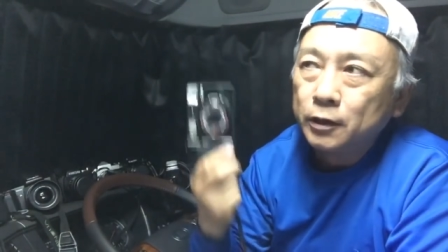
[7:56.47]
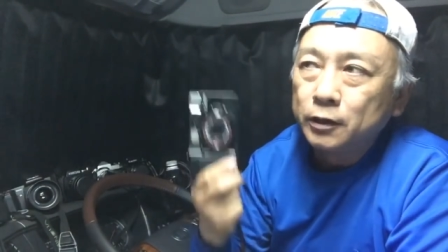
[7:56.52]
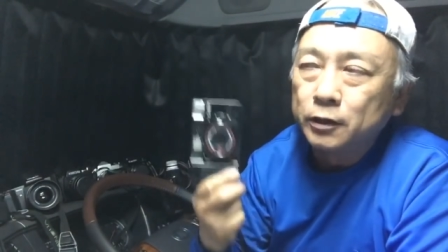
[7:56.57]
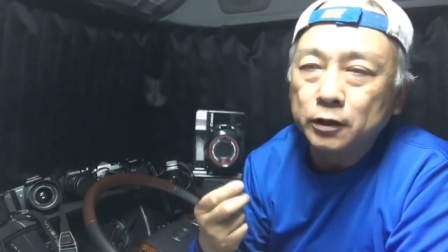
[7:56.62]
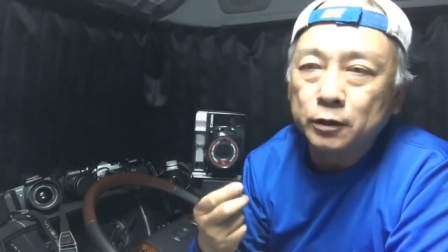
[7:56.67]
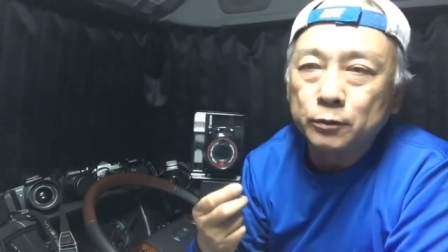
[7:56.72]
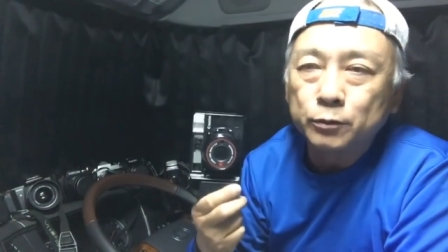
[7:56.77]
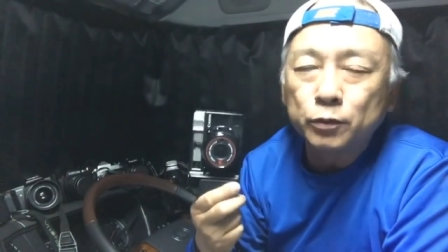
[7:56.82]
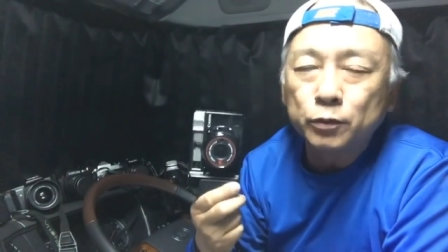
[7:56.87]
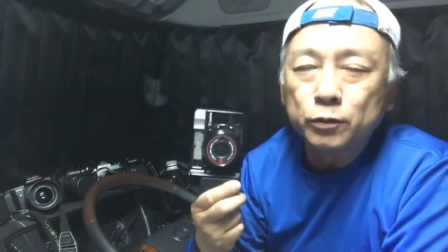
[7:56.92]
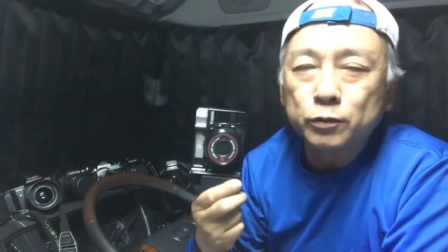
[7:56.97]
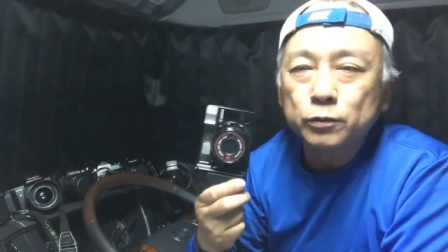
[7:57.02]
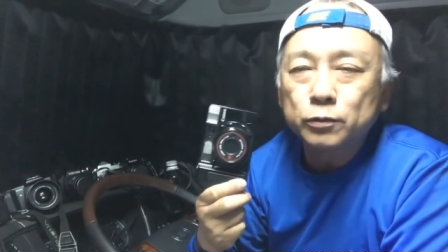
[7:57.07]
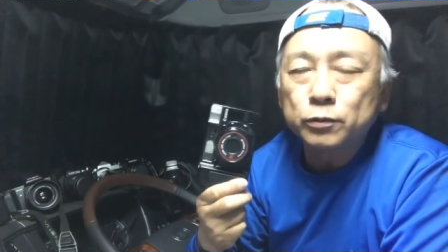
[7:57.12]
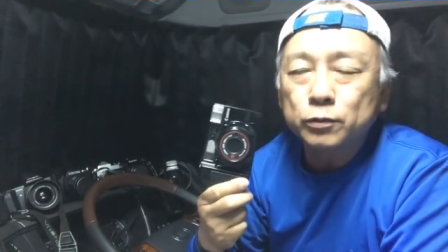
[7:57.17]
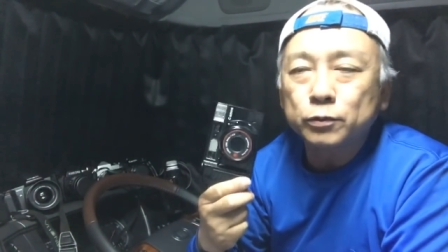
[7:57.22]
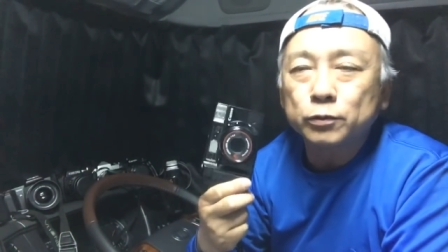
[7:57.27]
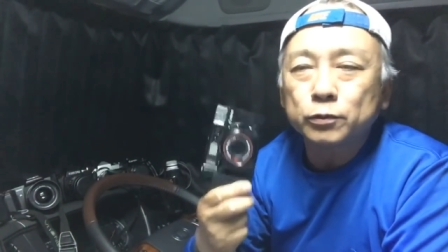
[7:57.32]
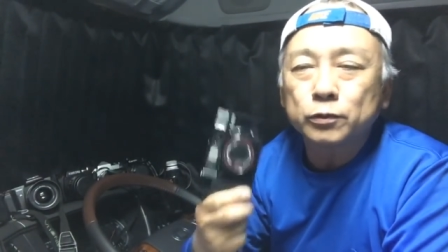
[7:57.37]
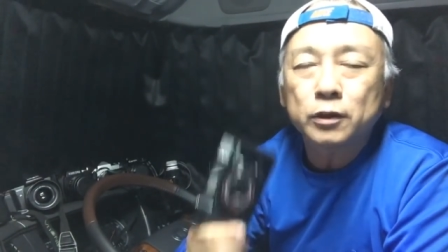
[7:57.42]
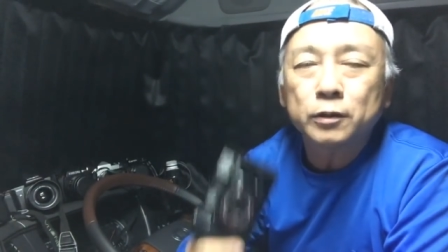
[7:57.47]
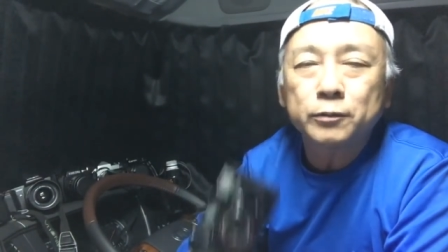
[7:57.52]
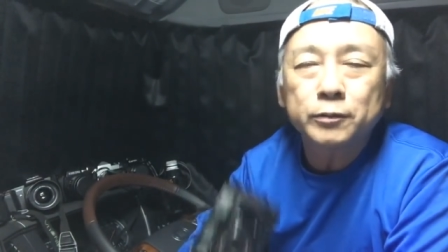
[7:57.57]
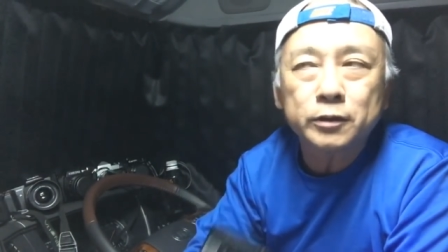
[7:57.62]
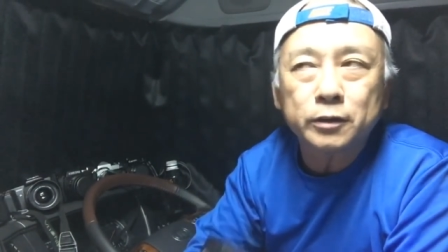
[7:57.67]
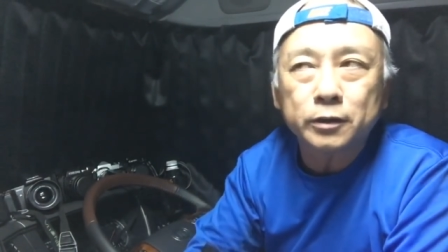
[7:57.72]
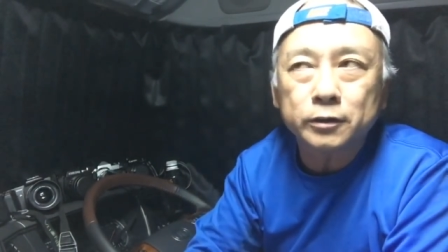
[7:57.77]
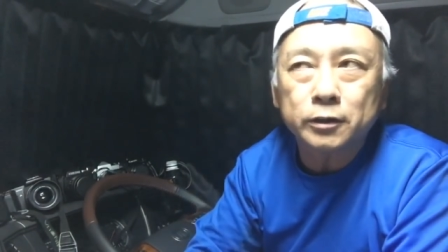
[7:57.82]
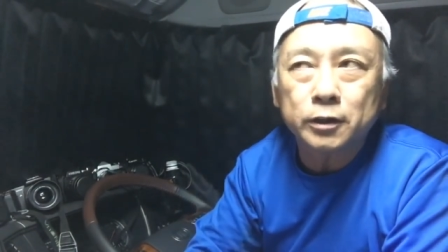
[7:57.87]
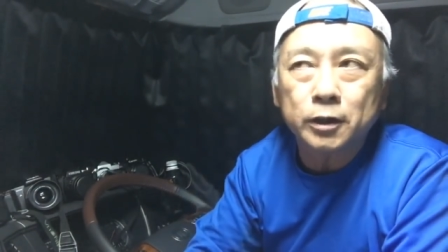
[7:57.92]
えー、僕のこの
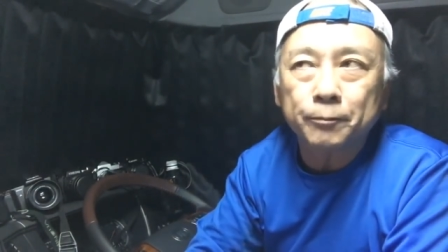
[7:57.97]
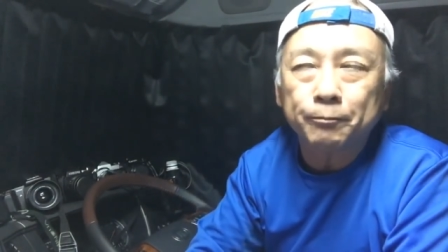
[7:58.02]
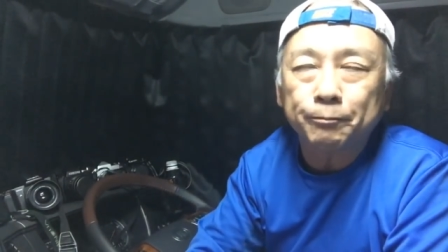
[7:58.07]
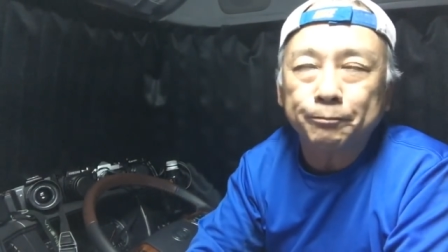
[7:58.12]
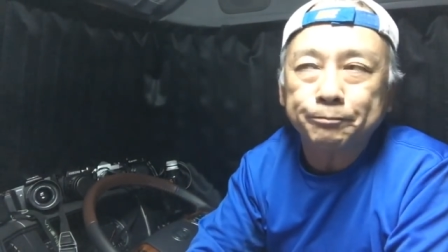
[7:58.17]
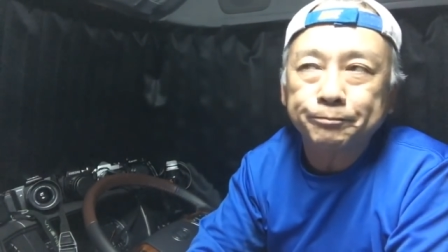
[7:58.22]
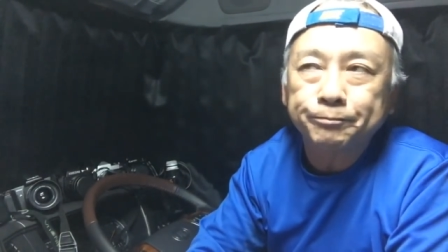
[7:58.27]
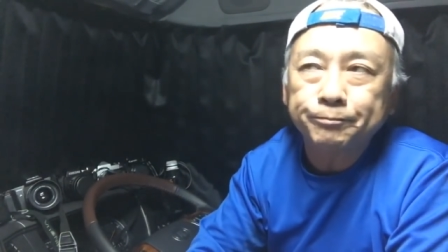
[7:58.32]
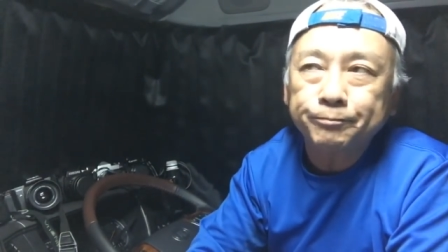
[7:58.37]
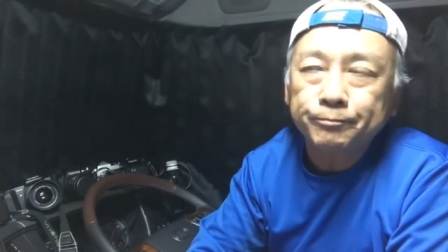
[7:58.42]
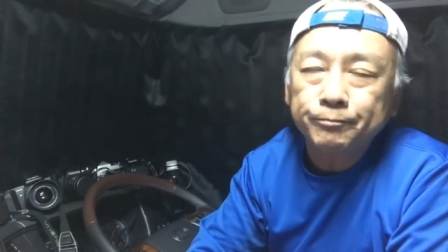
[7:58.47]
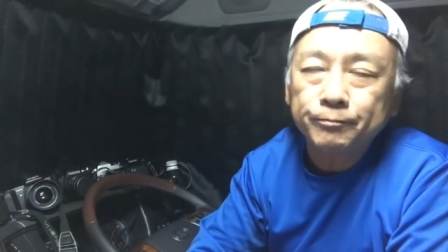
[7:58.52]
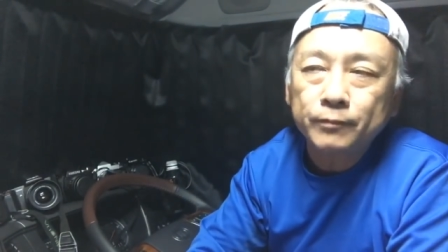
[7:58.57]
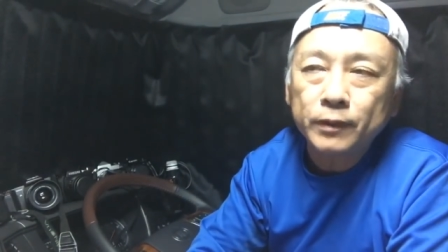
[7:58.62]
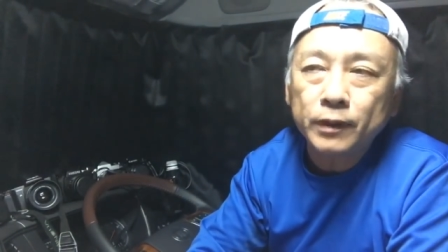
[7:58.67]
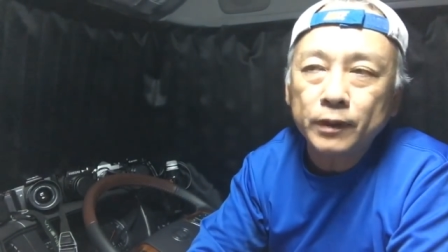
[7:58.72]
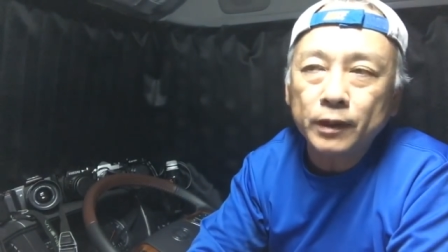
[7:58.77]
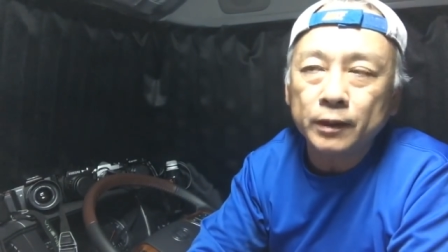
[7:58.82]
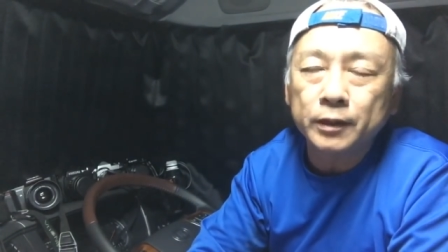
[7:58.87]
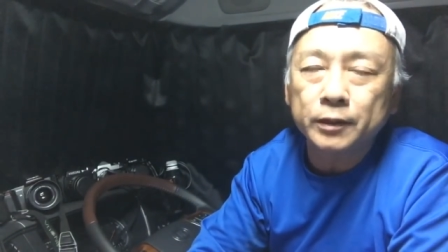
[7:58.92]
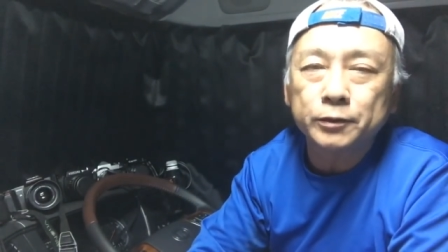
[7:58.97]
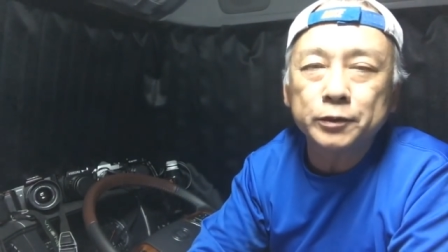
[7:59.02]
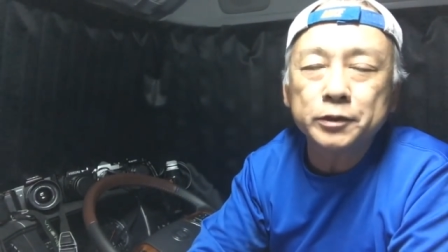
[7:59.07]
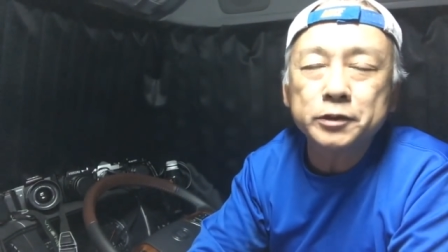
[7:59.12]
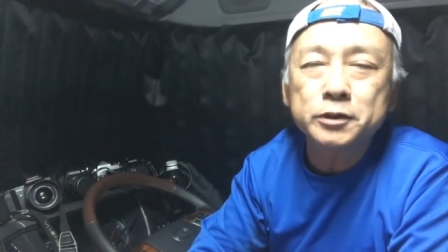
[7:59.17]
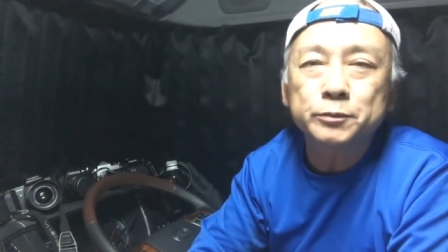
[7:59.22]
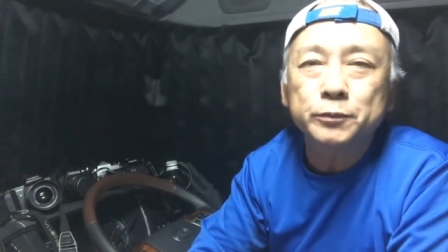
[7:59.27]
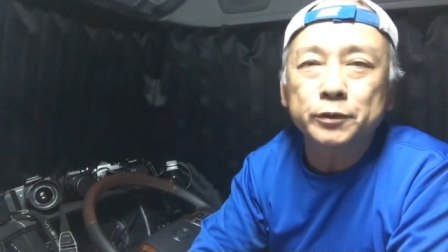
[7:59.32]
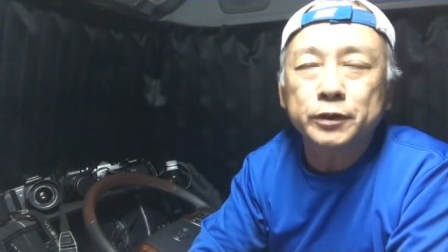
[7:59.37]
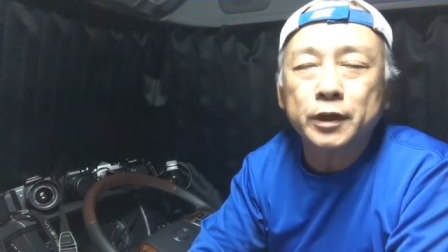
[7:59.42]
カメラはね、えっ、ー、と、い
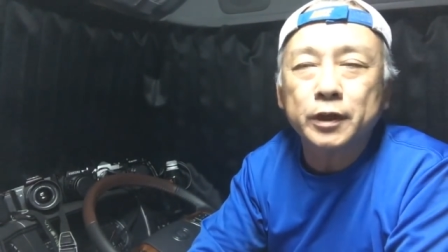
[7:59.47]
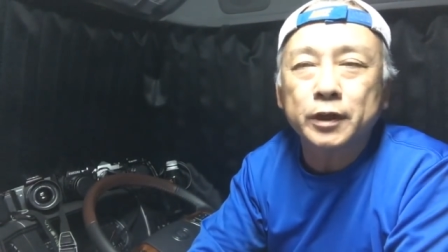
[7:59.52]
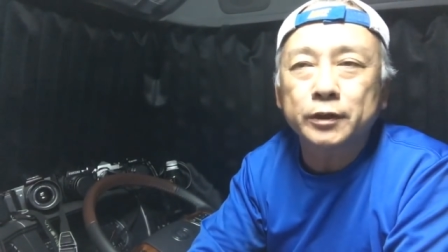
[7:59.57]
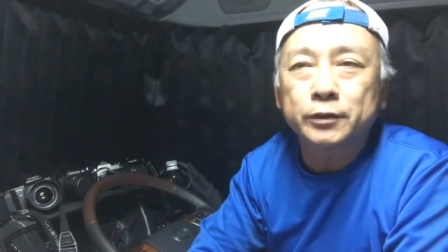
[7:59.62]
つもね、あ